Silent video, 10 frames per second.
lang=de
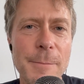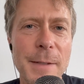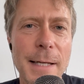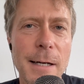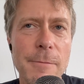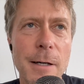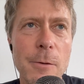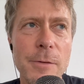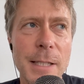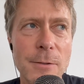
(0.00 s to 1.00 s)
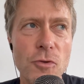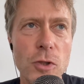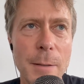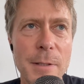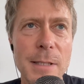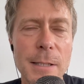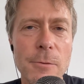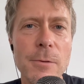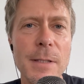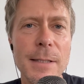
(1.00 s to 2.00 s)
mit dem GKV
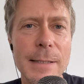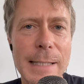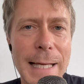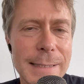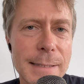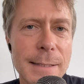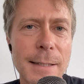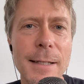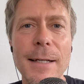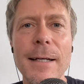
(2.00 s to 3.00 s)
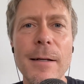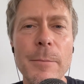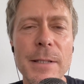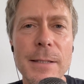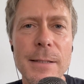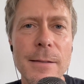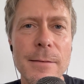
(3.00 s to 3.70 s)
Finanzstabilisierungsgesetz bis